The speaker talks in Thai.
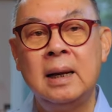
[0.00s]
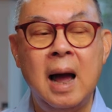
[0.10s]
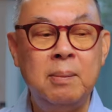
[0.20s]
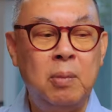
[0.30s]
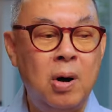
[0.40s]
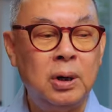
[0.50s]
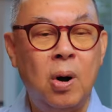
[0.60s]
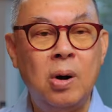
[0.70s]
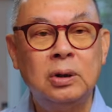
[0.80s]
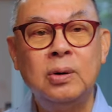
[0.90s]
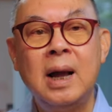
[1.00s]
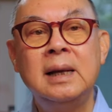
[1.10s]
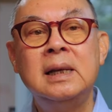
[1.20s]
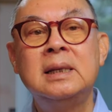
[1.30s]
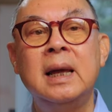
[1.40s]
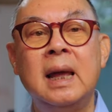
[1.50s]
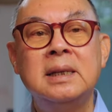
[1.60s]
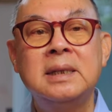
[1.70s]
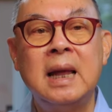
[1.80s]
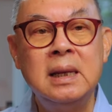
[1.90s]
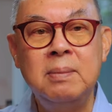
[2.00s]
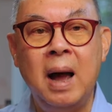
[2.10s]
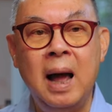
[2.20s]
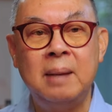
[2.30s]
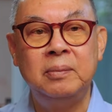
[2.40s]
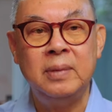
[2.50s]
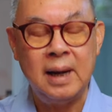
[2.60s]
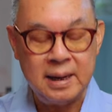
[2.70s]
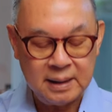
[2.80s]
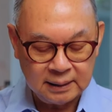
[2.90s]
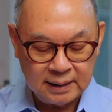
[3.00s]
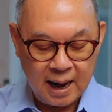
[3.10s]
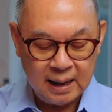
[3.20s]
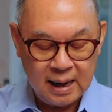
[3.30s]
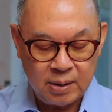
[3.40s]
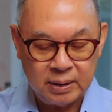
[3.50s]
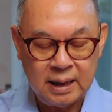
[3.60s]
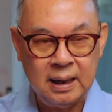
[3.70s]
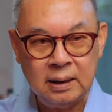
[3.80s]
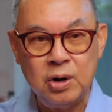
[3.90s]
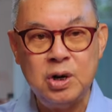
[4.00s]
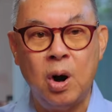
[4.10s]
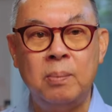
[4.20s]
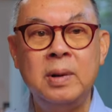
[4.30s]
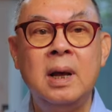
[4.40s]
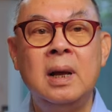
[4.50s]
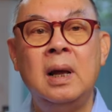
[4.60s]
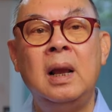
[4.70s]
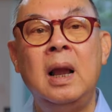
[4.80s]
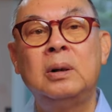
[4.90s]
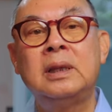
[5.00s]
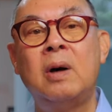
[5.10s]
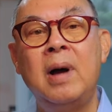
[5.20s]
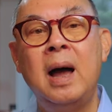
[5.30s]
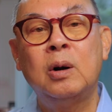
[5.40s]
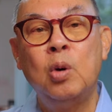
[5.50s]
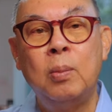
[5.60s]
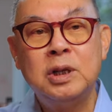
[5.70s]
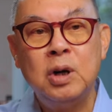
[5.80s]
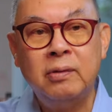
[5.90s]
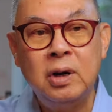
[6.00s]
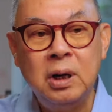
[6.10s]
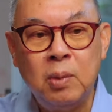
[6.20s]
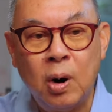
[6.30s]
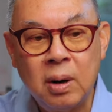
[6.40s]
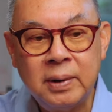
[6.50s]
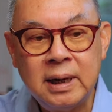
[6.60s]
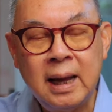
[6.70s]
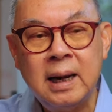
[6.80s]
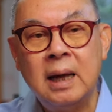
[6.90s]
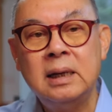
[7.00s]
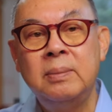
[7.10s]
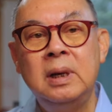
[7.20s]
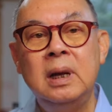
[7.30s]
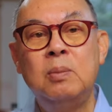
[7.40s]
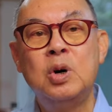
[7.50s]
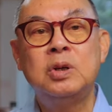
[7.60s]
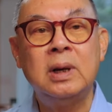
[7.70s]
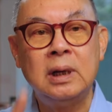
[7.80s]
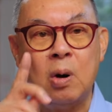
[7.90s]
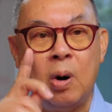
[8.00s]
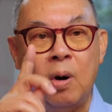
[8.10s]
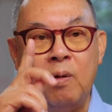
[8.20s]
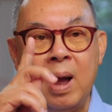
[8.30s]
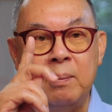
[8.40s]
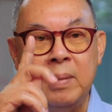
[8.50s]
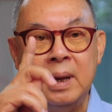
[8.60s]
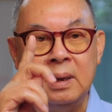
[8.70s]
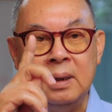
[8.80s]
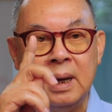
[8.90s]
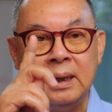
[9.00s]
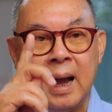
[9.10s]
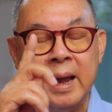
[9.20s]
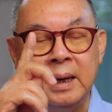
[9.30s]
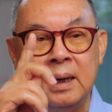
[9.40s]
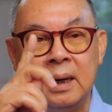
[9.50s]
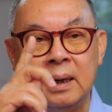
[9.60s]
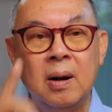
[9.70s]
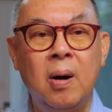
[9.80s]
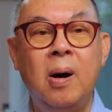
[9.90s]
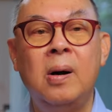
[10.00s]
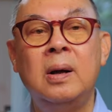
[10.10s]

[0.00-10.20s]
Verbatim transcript: การปรองดองต้องการที่จะเห็นสันติภาพอะไรต่างๆ เหล่านี้ก็ยอม แล้วแต่ว่าโกบาชอฟก็ได้บอกกับประธานาธิบดีบูชว่าแต่ขอว่า มีเงื่อนไขหนึ่งข้อ